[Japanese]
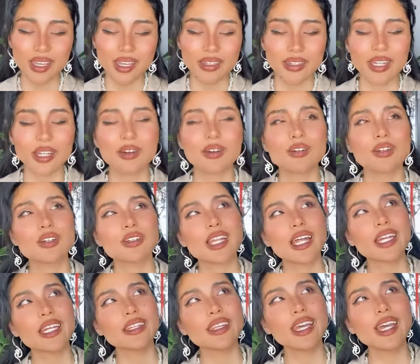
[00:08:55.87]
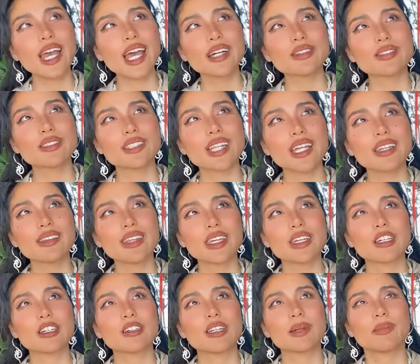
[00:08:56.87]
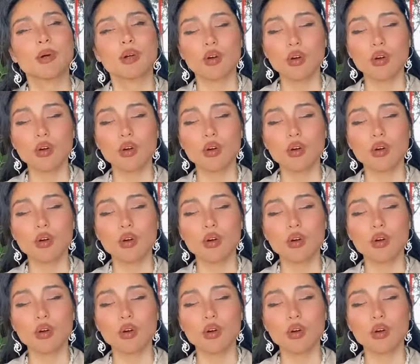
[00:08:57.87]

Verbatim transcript: でこのなりたい波動になっていくのも